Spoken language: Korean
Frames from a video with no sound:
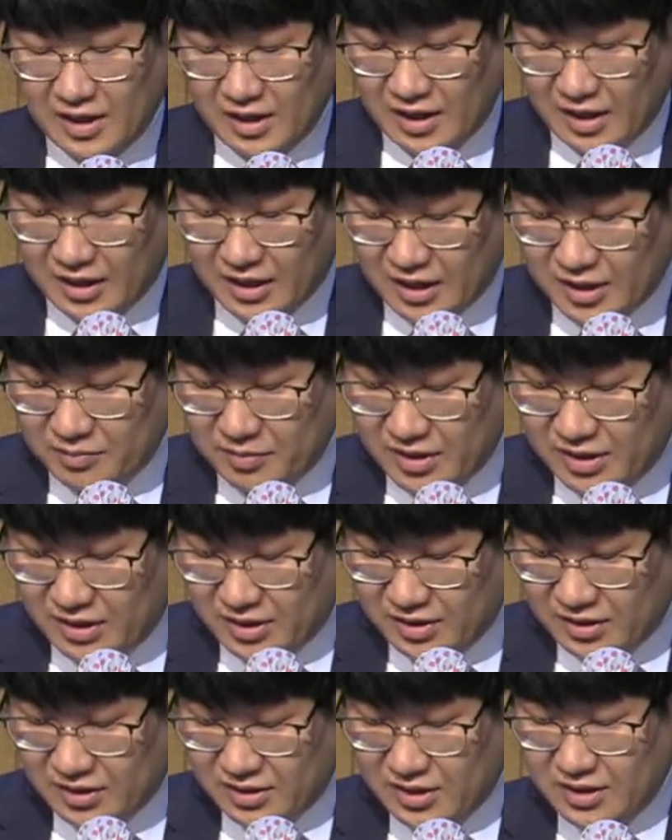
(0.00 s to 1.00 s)
하나님의
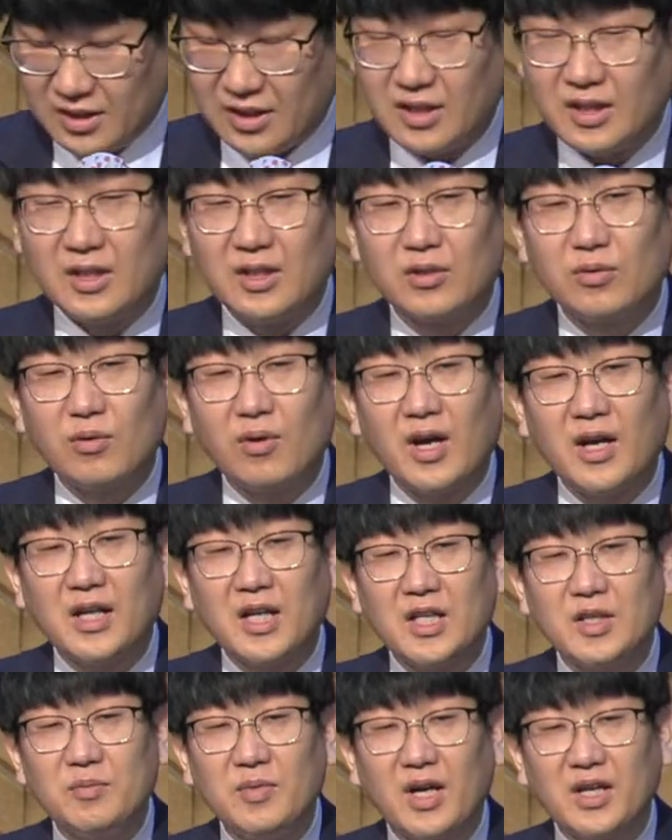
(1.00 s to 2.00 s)
뜻이 또
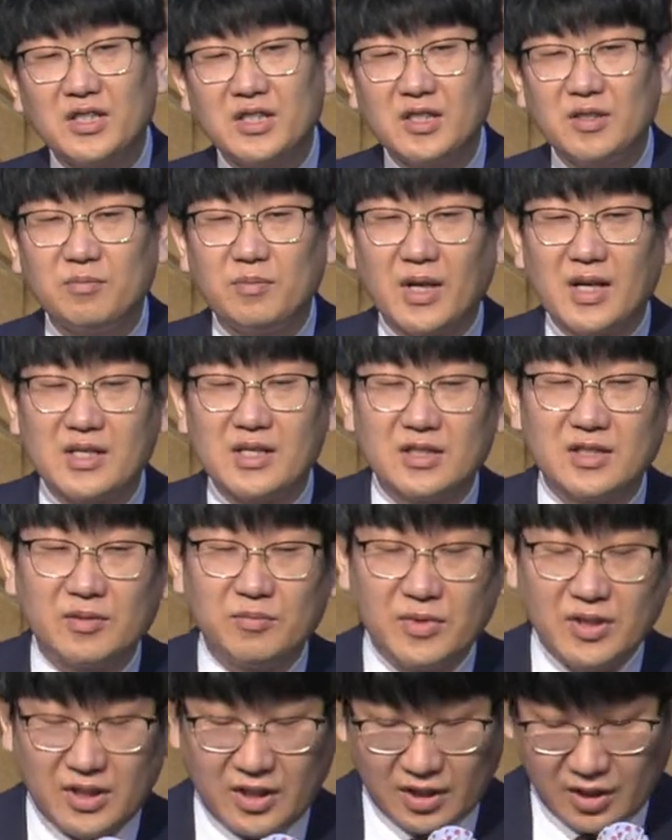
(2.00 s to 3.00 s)
하나님이 하시는
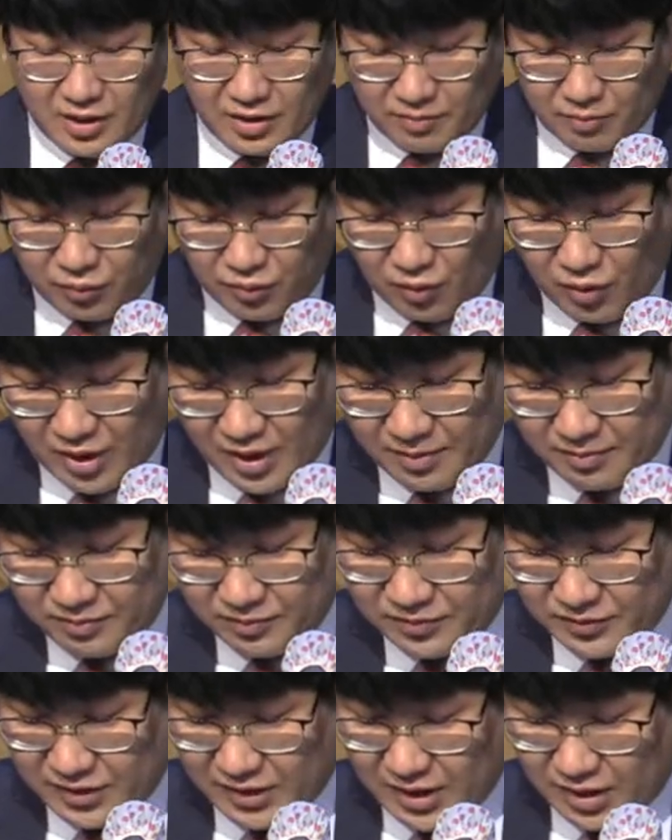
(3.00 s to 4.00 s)
말씀이
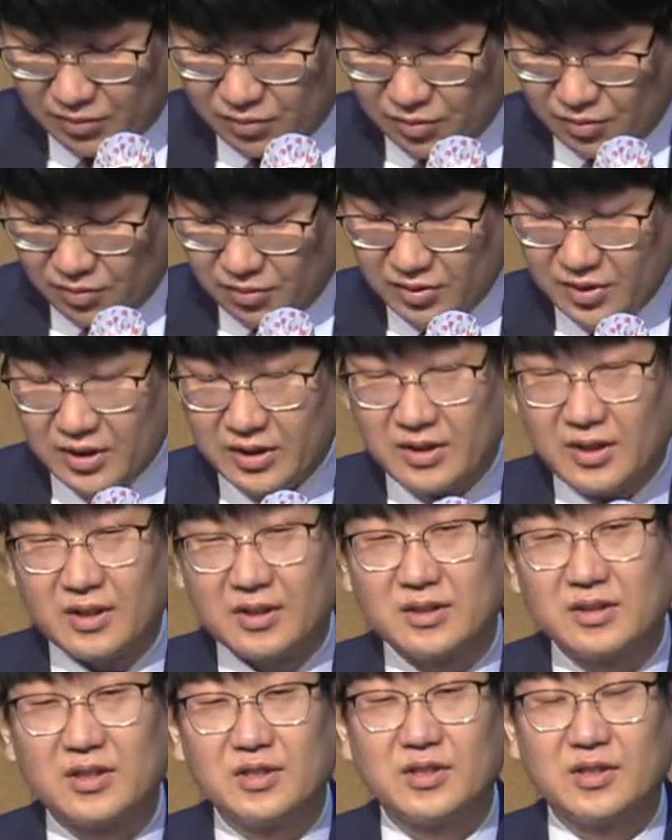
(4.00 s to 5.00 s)
포함되고
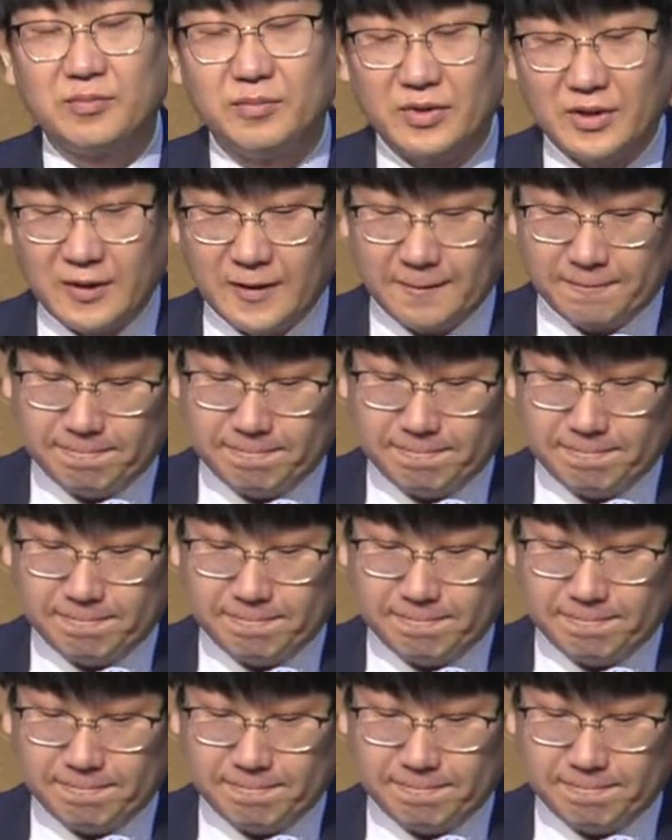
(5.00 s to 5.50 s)
있다는 것입니다.